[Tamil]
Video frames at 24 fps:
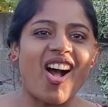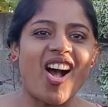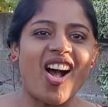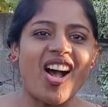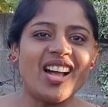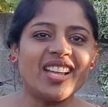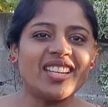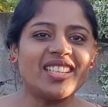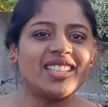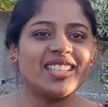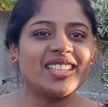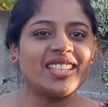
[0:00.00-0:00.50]

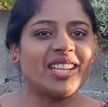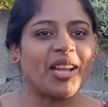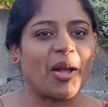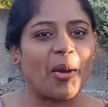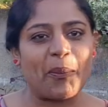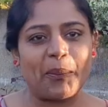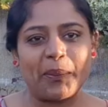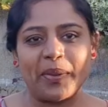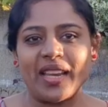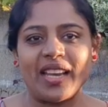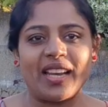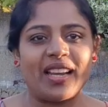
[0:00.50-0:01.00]
ஆறு
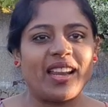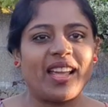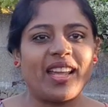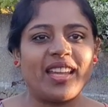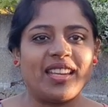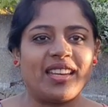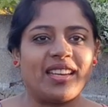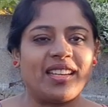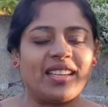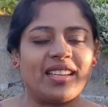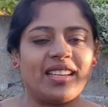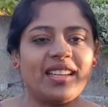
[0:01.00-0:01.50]
அப்படியெல்லாம்
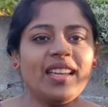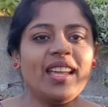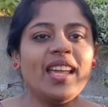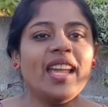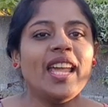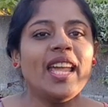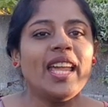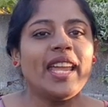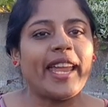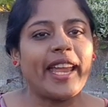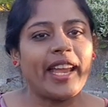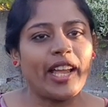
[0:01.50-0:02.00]
இருக்குது
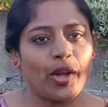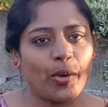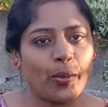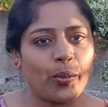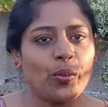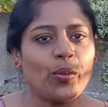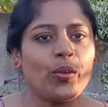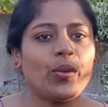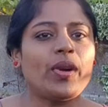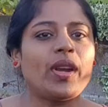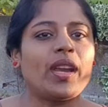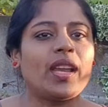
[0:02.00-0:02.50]
எங்கள்
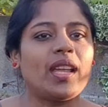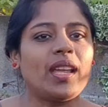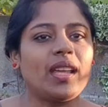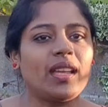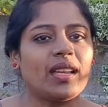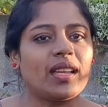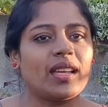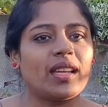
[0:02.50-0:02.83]
ஊரை